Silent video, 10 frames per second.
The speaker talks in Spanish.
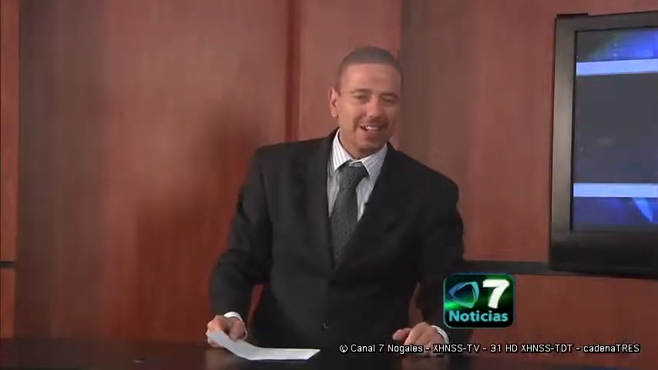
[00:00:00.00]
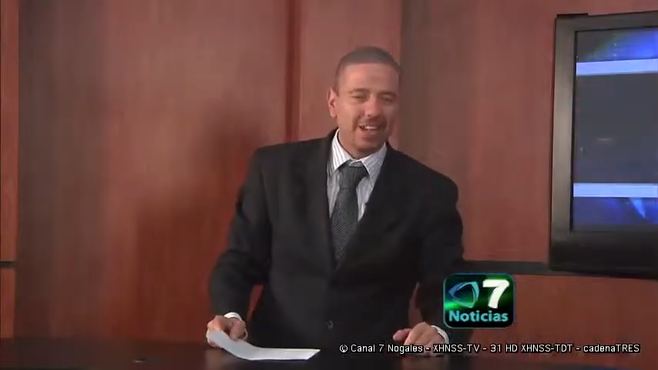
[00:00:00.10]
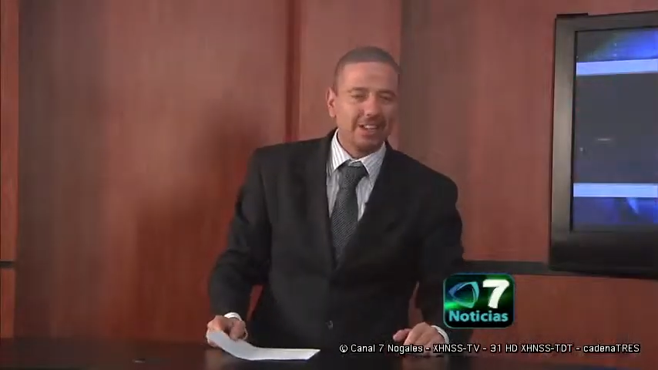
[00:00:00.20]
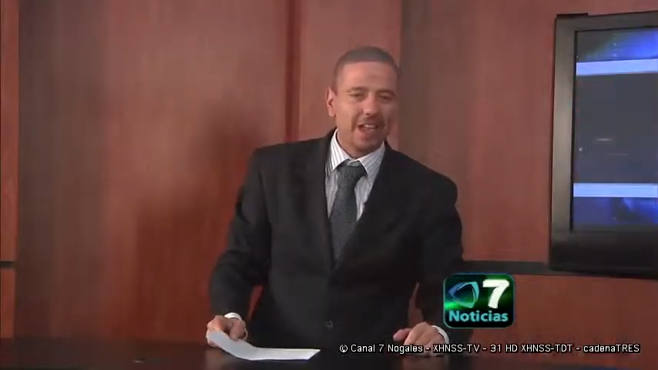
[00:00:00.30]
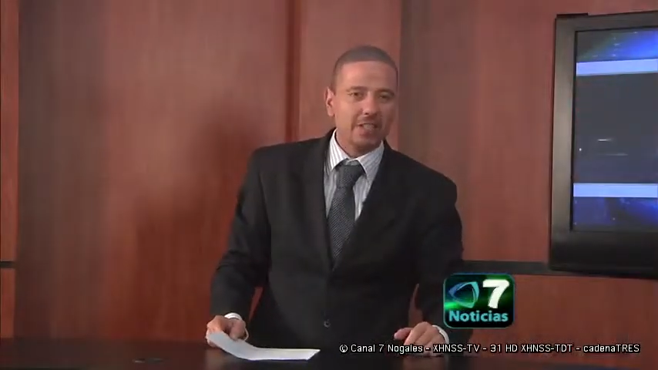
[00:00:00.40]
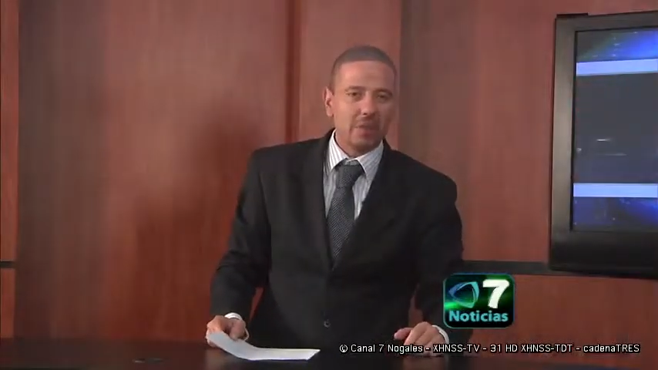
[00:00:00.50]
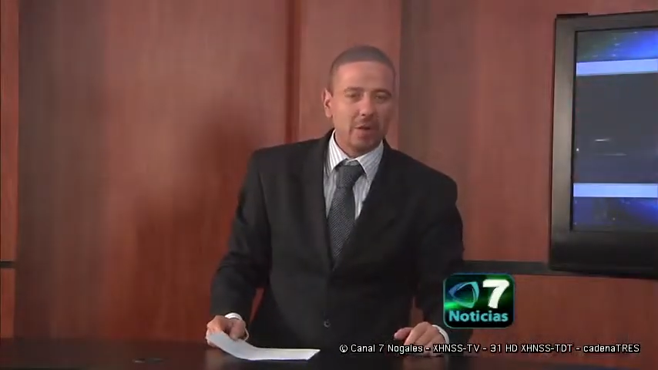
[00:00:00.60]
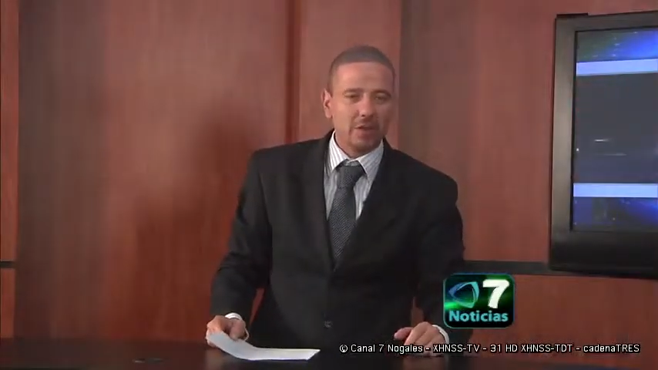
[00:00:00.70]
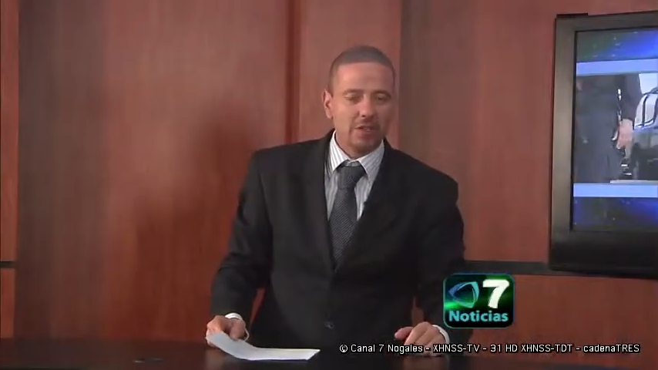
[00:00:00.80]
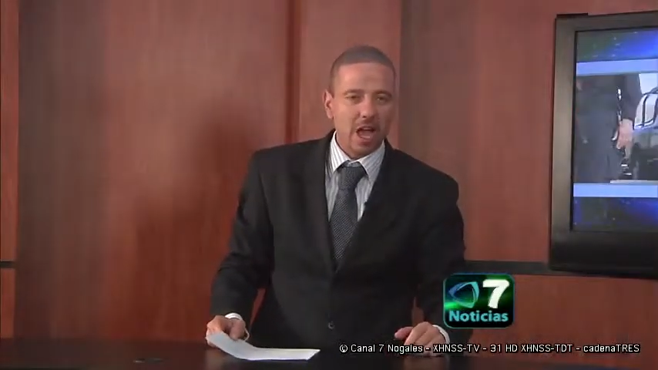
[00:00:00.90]
de las 10
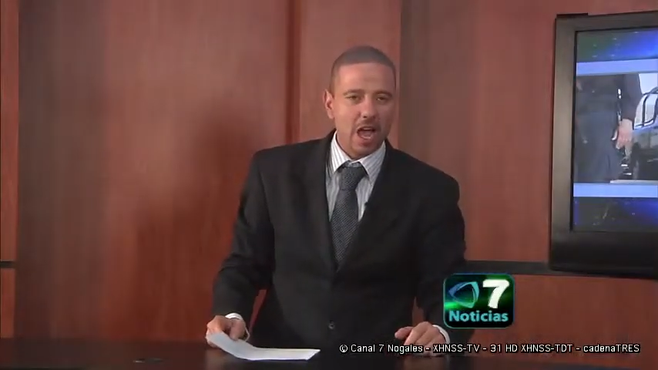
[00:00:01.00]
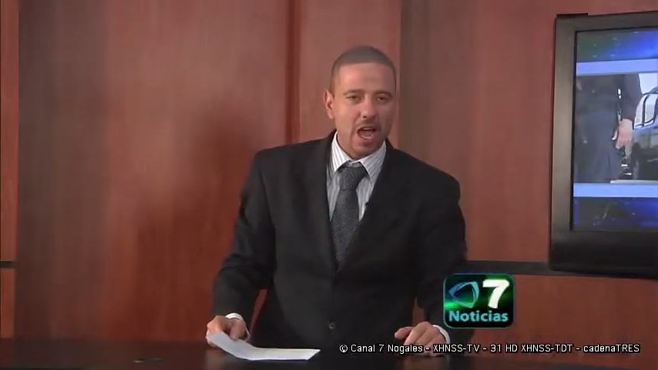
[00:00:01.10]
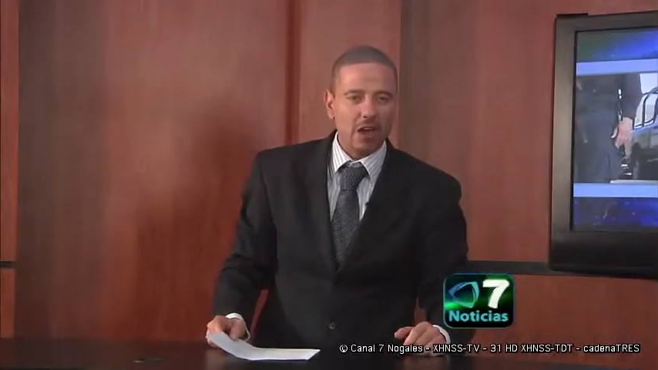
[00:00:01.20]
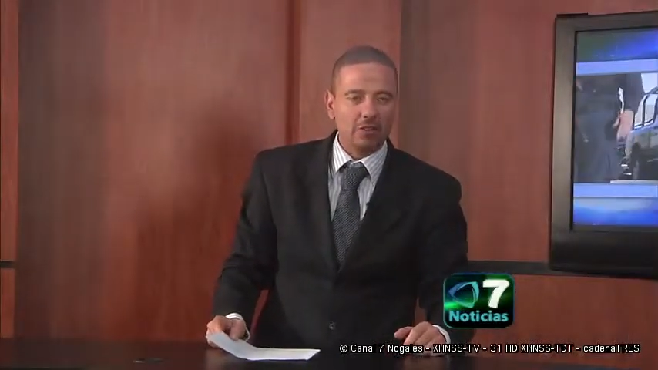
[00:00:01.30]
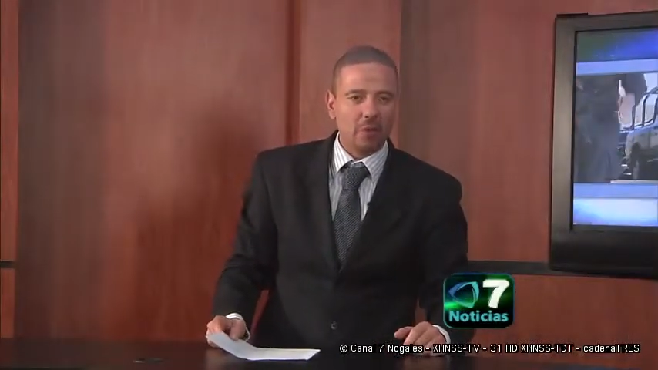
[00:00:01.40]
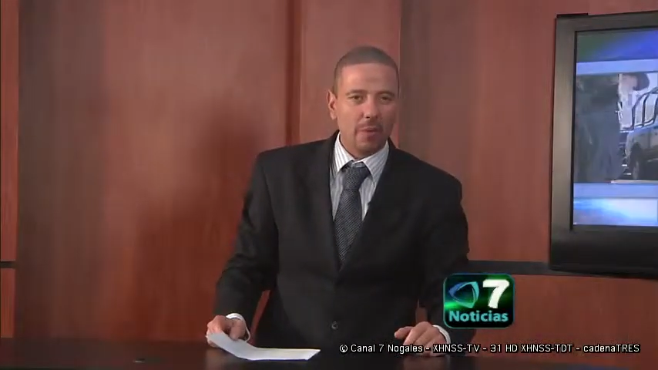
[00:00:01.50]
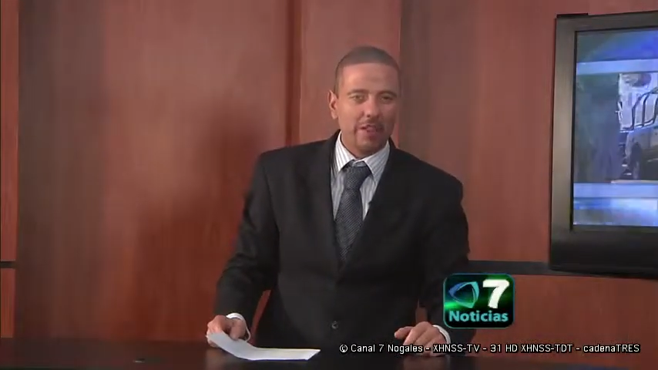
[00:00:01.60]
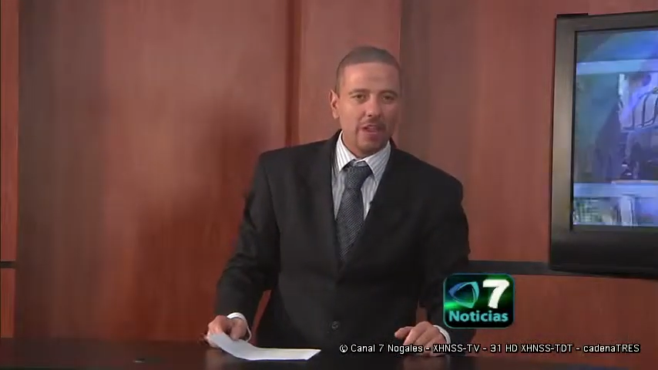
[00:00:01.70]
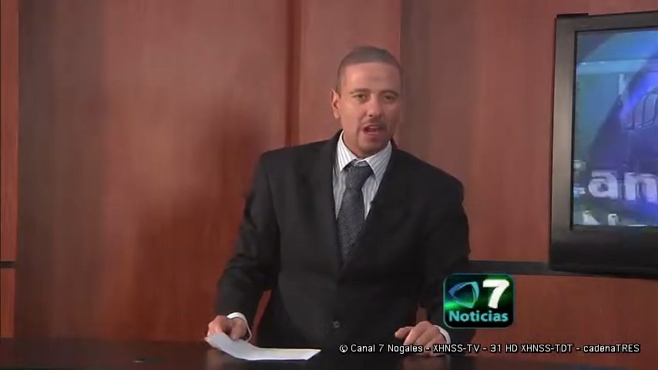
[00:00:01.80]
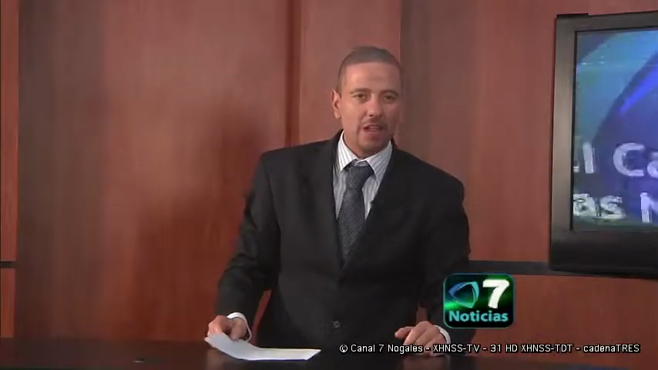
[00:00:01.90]
vamos a los
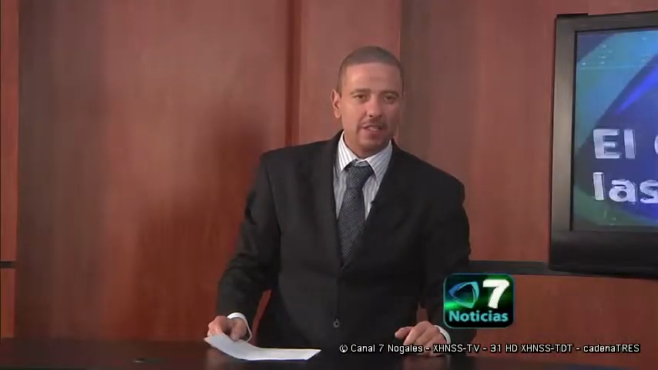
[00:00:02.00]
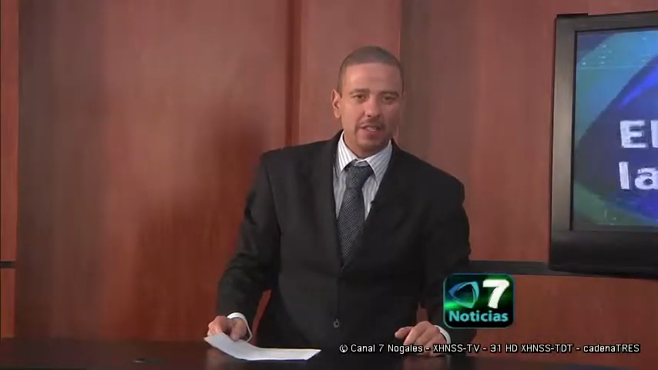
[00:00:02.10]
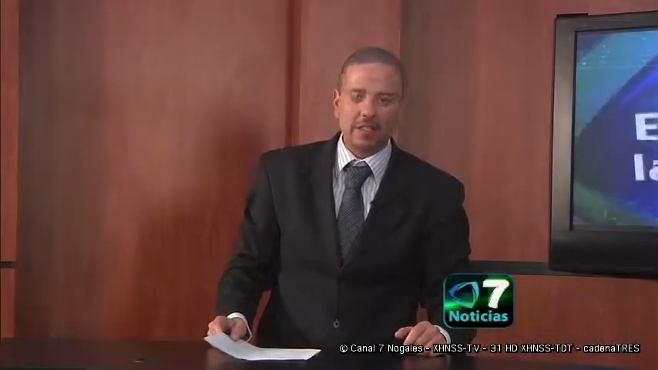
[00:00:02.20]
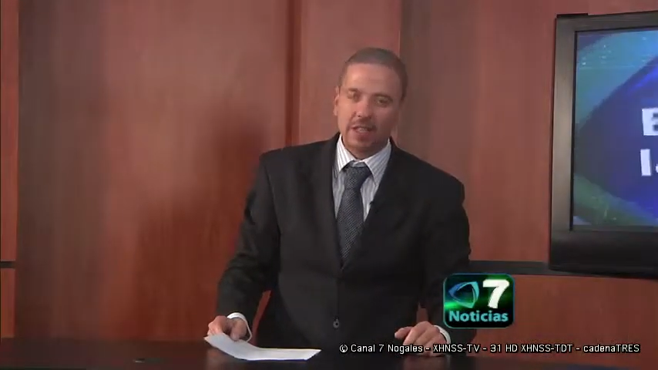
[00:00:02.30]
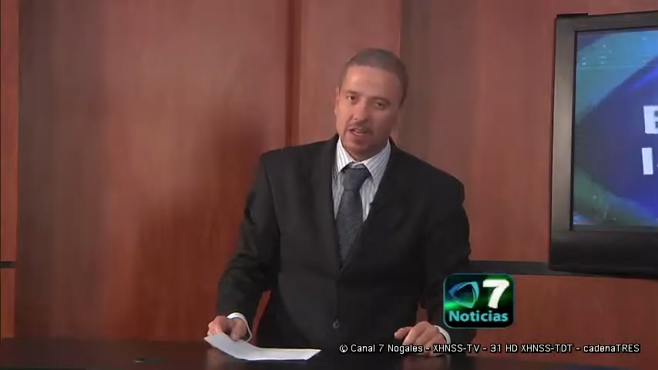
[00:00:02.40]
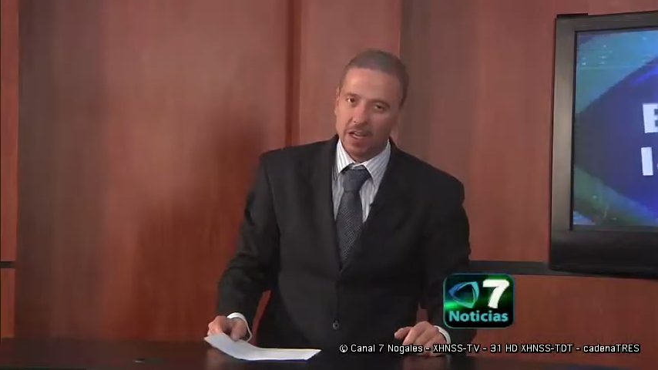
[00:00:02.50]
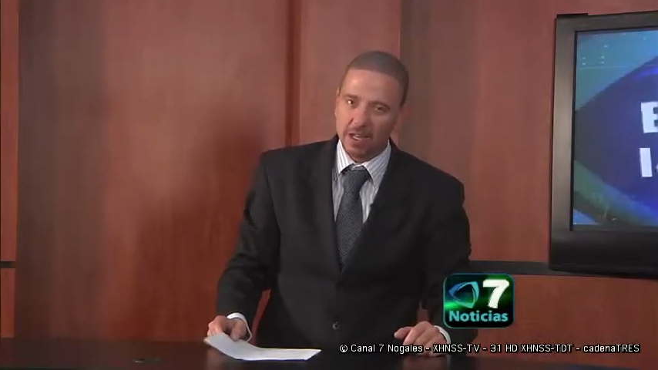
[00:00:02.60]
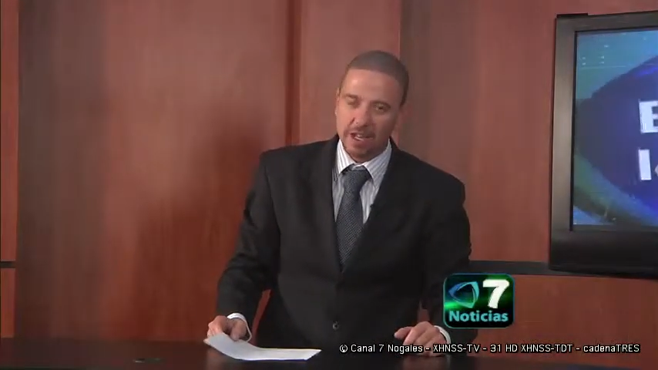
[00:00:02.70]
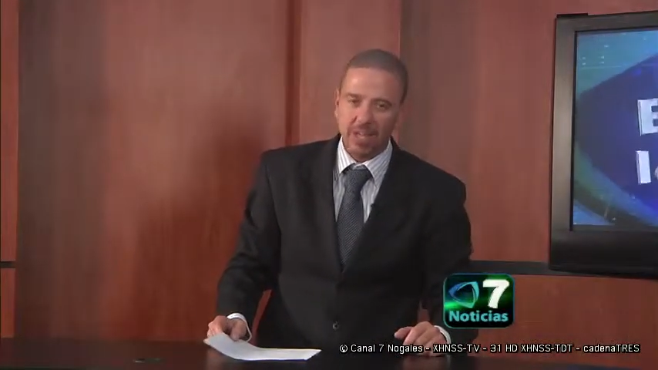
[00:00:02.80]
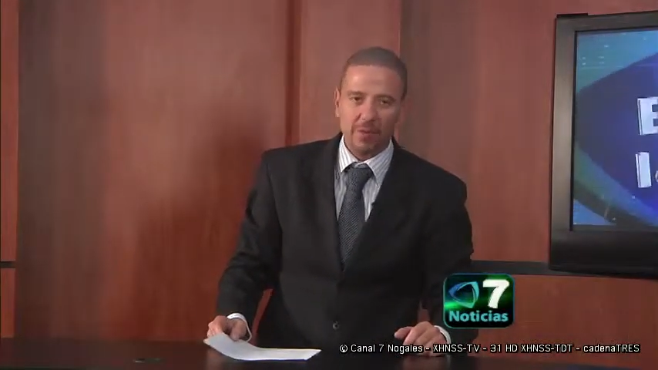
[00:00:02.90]
comerciales
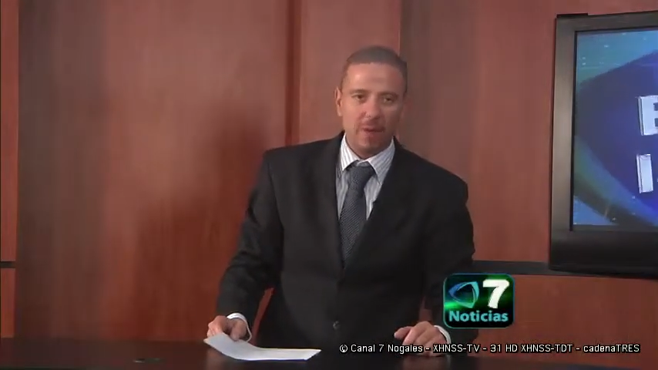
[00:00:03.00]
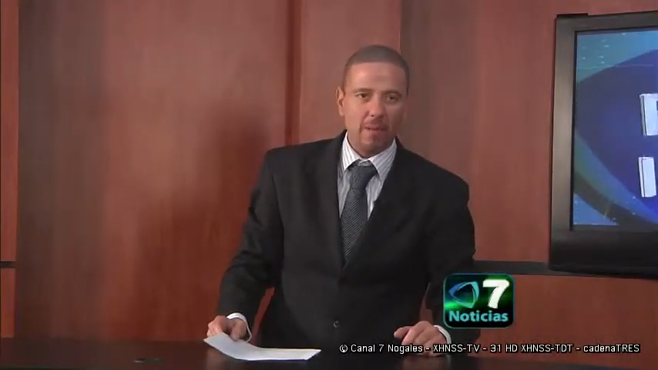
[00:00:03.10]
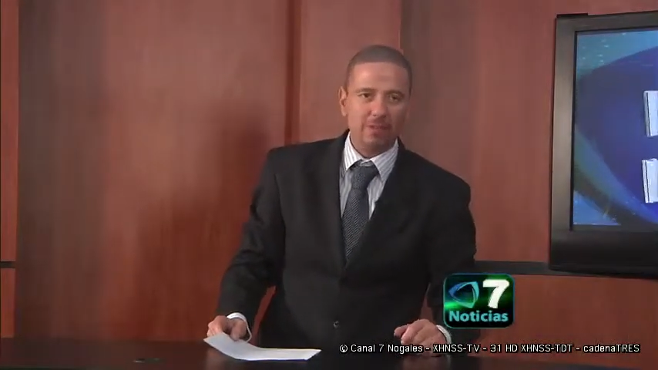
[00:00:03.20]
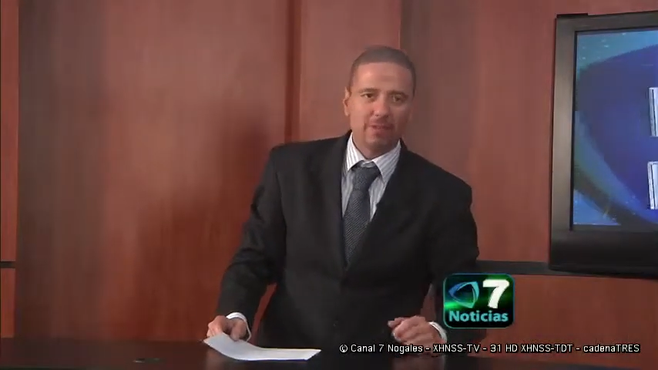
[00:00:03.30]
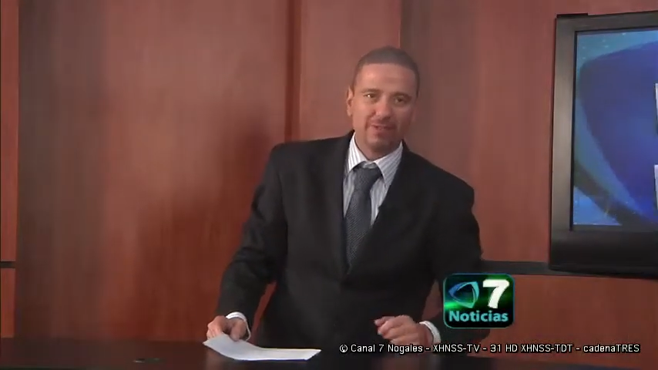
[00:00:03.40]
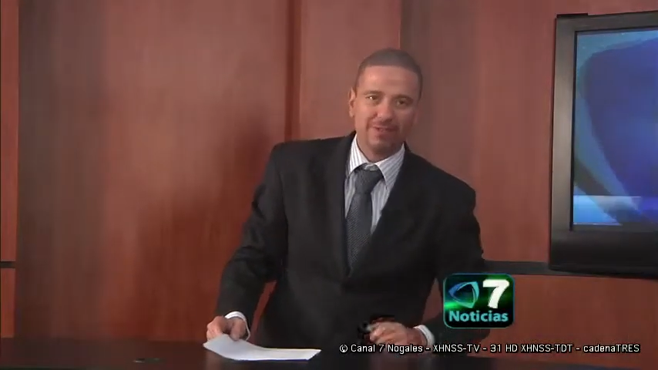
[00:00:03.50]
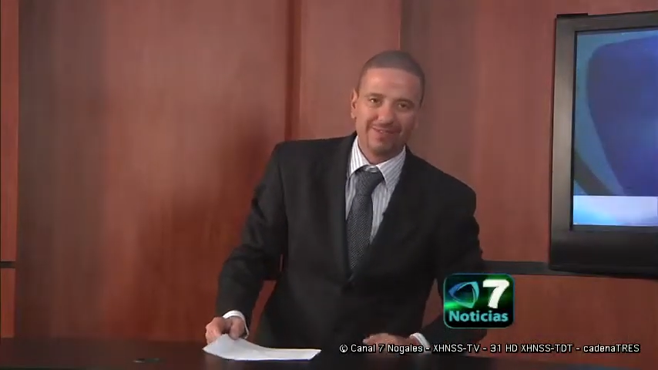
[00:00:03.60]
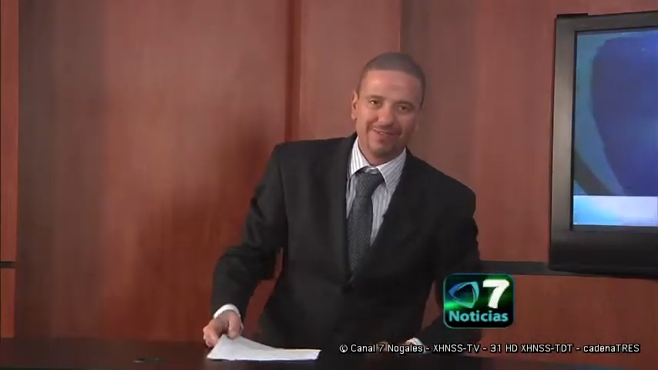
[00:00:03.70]
y volvemos.